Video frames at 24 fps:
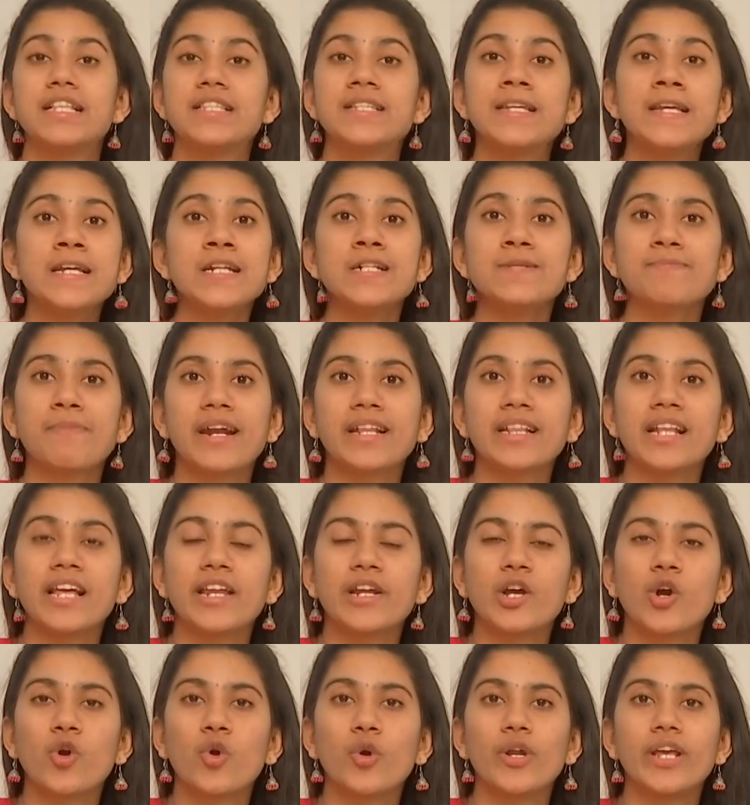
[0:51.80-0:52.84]
ஜீன்ஸ் படத்தில்
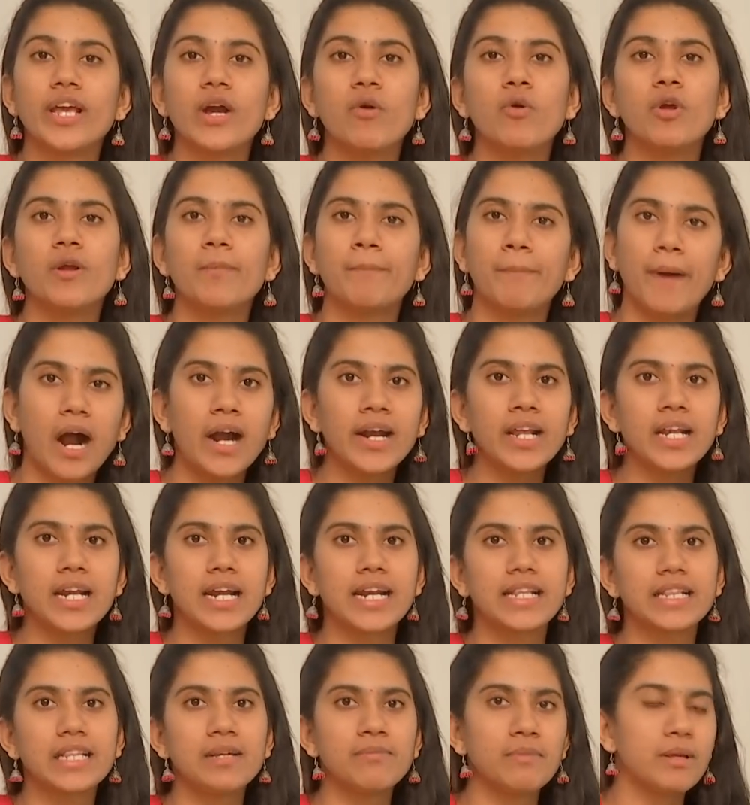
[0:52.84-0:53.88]
இருக்கக்கூடிய ஒரு பாடல்
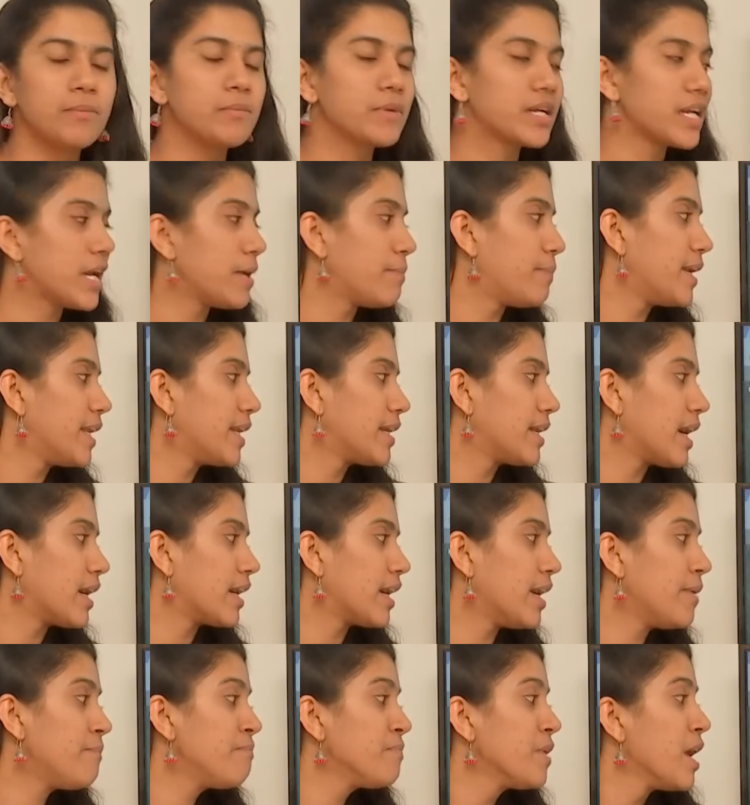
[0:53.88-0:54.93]
எடுத்து மீம் கிரியேட்
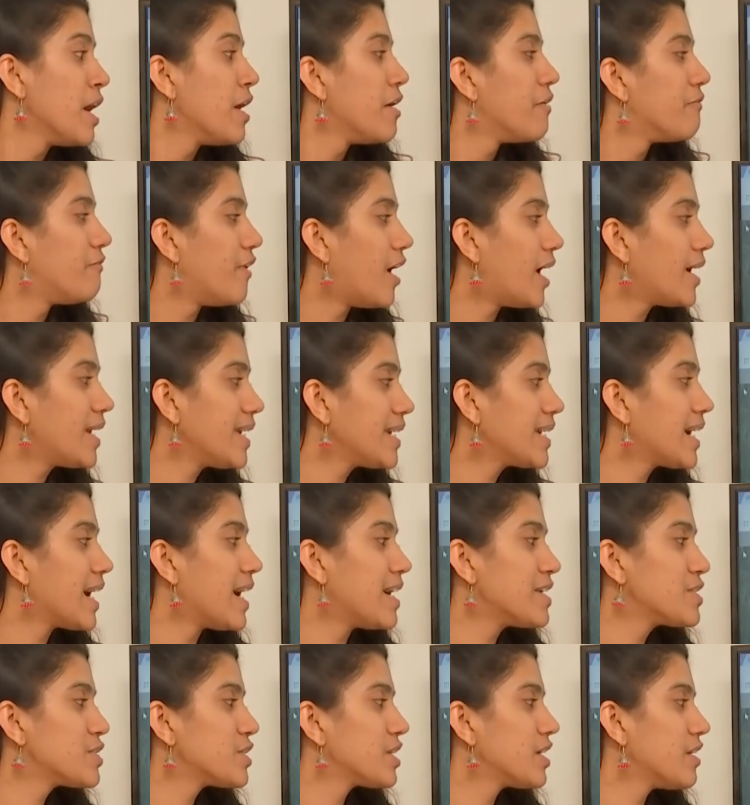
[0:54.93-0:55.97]
பண்ணியிருக்காங்க வாடை
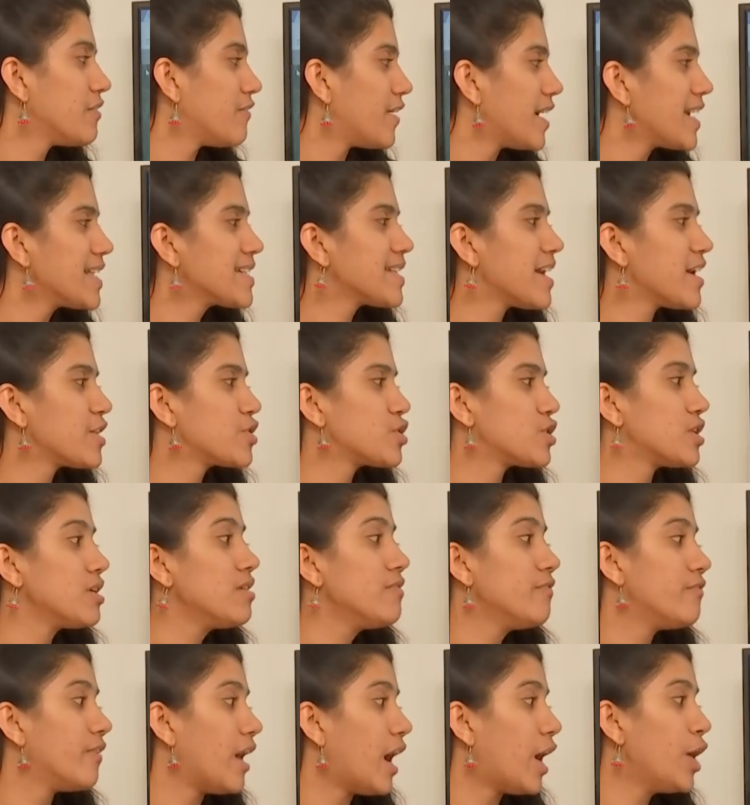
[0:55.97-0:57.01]
காற்றுக்கு வயசாச்சு
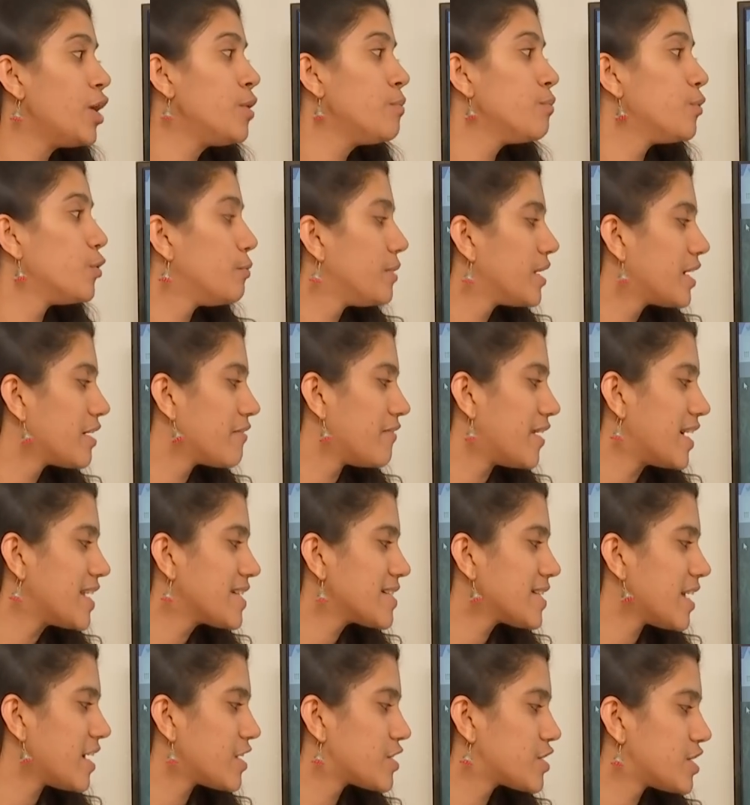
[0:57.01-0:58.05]
வாழும் பூமிக்கு
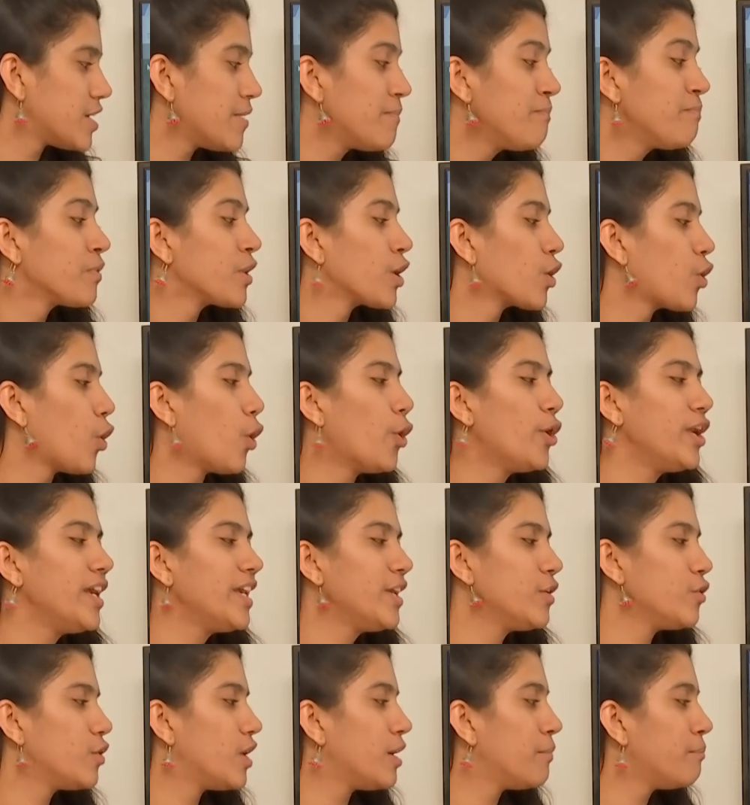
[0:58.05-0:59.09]
வயசாச்சு கோடி
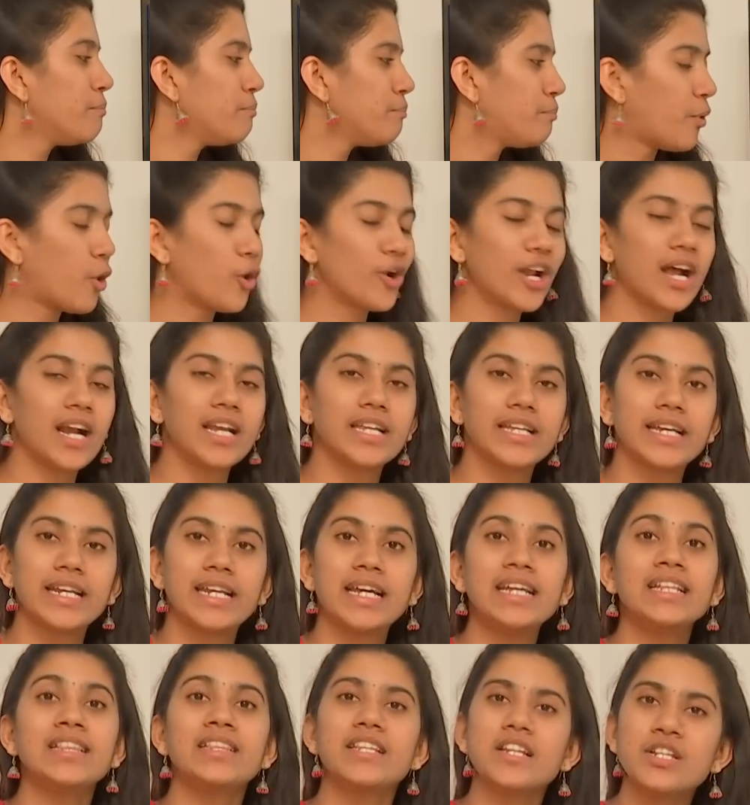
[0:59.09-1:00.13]
யுகம் போனால்
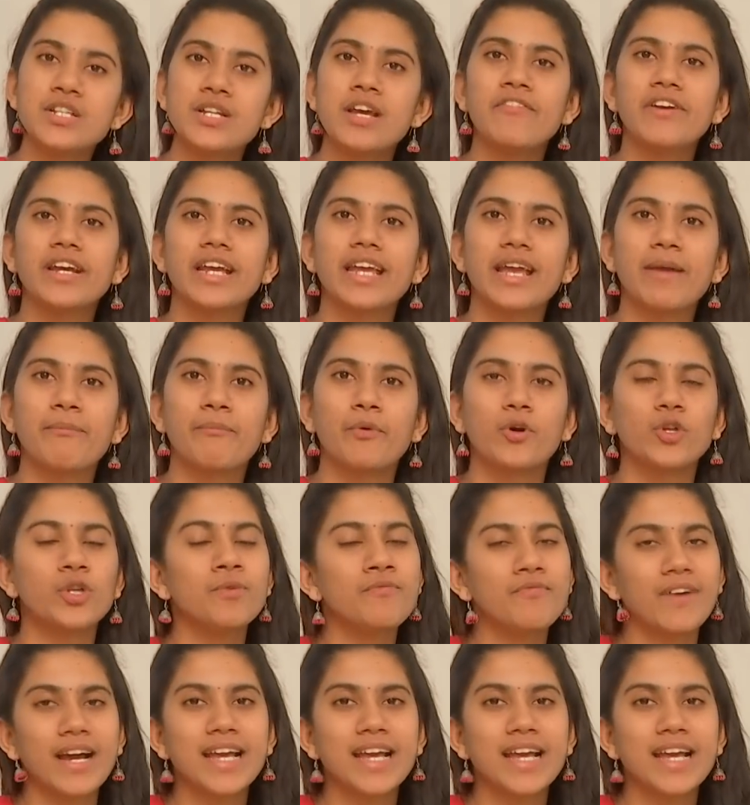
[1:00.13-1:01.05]
என த்ரிஷாவுக்கு எப்போதும்